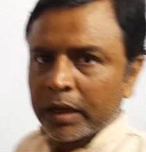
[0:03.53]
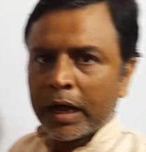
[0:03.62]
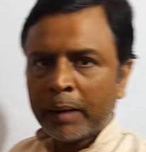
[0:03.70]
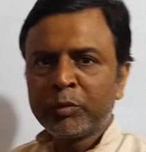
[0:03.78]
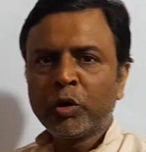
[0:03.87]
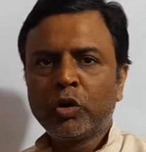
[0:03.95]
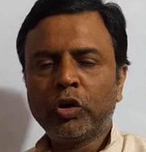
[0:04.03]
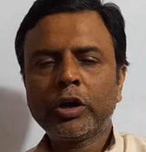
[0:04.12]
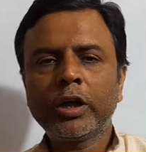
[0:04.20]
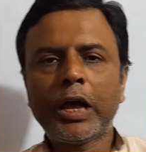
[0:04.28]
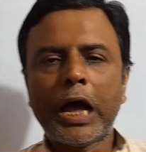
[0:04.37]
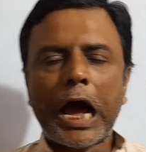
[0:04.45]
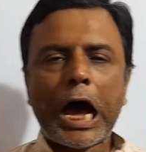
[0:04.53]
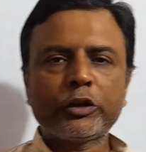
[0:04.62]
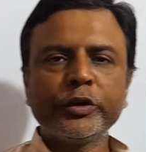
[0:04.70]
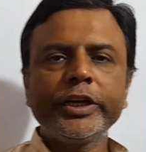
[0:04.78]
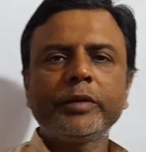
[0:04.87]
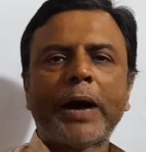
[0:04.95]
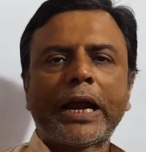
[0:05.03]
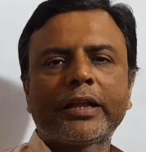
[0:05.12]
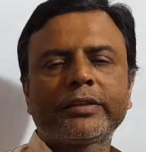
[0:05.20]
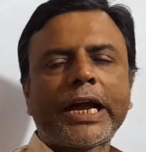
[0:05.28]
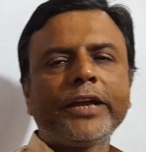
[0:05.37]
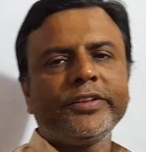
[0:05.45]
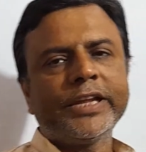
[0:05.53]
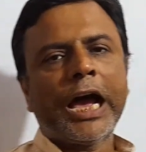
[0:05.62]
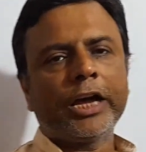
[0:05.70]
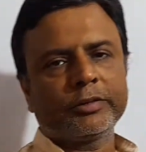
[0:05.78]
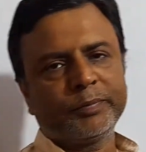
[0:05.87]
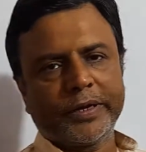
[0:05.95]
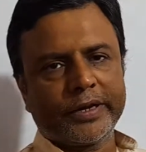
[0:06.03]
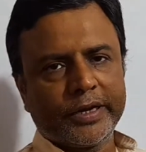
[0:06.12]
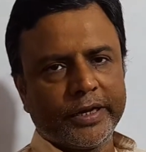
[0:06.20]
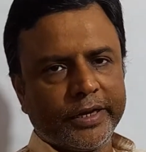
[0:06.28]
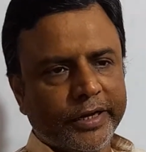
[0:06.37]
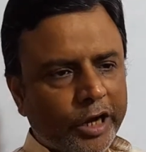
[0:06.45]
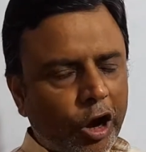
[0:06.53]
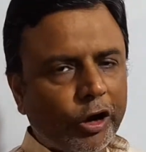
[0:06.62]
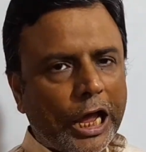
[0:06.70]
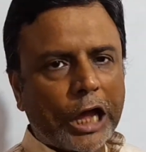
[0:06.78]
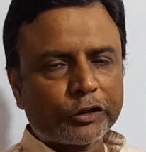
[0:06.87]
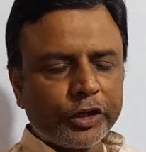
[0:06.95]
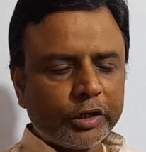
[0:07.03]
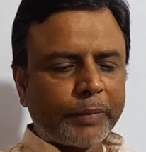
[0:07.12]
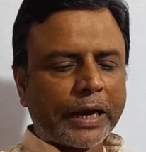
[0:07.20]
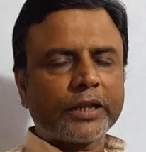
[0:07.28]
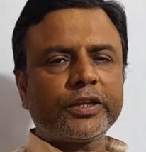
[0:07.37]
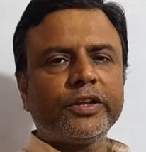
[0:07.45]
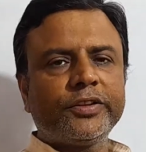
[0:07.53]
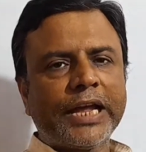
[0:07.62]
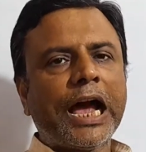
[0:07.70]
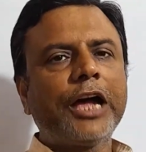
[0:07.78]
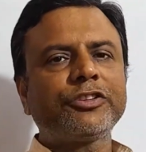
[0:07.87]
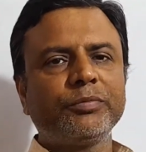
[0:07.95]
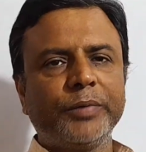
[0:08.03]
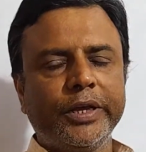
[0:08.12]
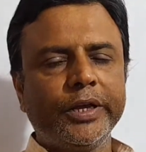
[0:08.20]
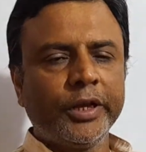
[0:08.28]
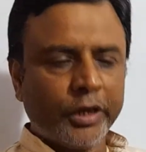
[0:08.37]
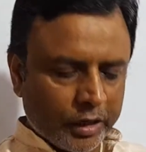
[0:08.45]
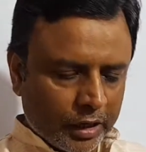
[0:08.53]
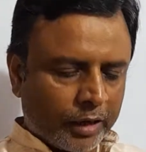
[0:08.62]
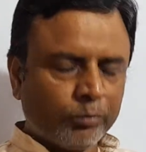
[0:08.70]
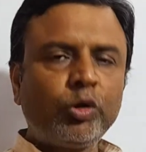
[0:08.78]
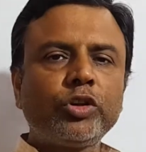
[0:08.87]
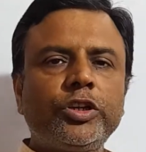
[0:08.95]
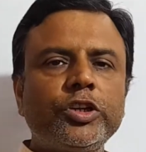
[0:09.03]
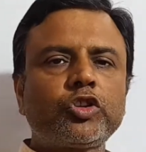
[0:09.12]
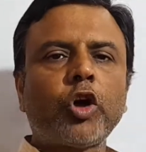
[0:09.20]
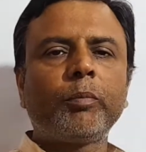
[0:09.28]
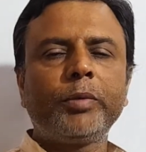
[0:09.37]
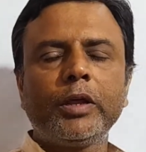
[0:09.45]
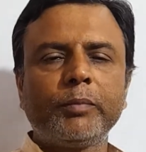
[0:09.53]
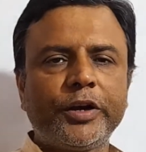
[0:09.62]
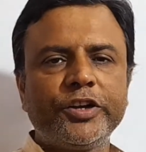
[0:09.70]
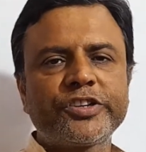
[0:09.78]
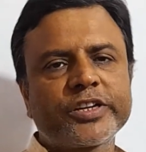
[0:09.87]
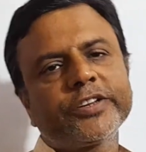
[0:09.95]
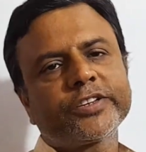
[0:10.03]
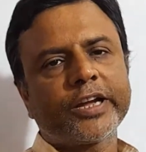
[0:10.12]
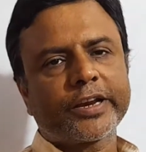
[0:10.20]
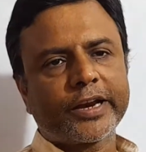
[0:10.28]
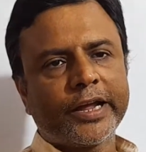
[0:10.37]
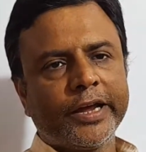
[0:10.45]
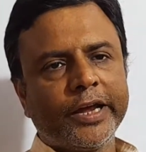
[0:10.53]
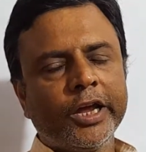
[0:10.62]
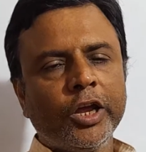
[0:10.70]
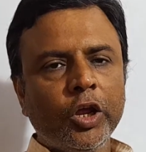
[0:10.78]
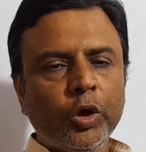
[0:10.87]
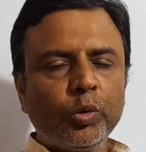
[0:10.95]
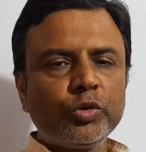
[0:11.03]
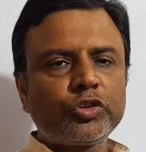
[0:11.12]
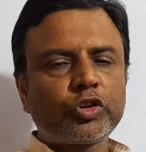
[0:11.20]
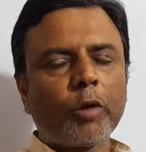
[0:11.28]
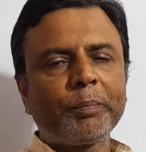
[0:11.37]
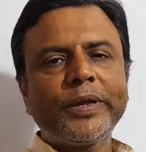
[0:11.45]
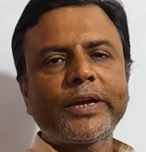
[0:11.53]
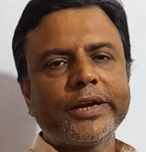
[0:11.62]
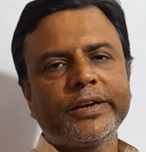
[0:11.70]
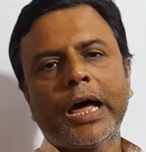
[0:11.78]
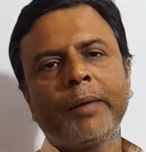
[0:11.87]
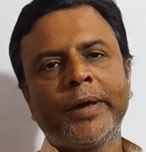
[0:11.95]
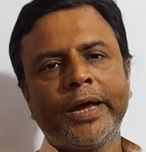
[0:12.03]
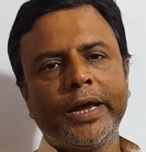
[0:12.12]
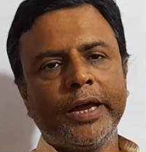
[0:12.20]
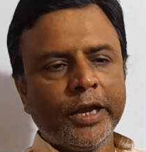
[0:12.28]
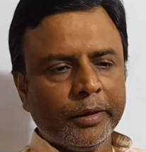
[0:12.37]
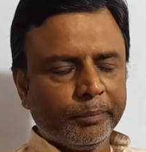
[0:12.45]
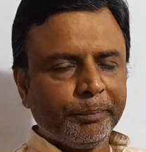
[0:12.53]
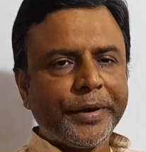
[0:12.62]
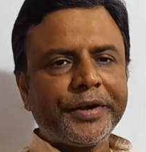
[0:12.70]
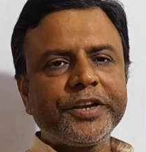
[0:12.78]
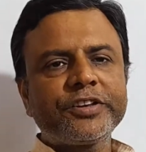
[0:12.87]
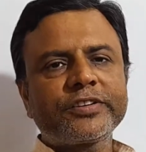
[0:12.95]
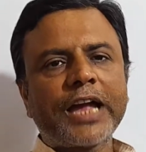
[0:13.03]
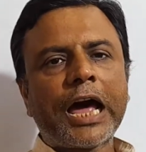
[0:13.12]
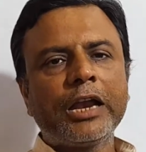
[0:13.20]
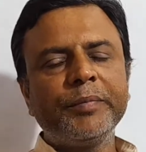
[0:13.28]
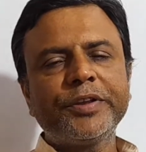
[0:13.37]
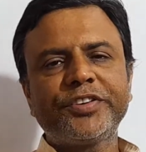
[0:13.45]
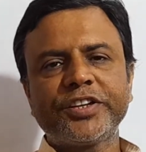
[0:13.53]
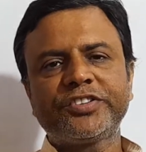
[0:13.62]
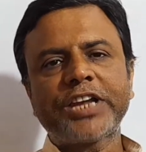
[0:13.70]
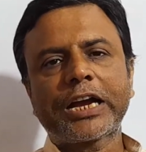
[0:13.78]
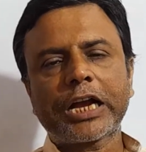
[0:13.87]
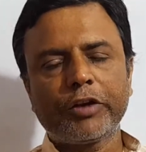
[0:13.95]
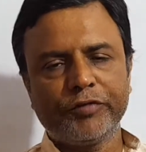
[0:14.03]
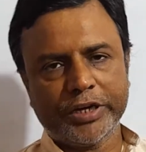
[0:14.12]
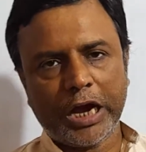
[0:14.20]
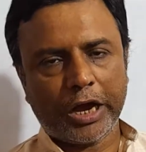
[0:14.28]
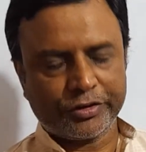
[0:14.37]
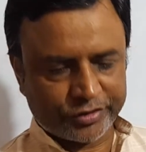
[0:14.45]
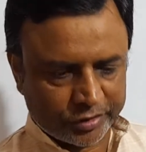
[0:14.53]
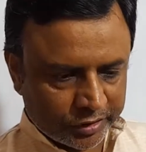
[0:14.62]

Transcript: हम लोग आधुनिक भारत का इतिहास पढ़ रहे हैं और आधुनिक भारत के इतिहास में हम लोग जिस टॉपिक पर डिस्कस कर रहे हैं उस टॉपिक का नाम है ब्रिटिश काल में शिक्षा का विकास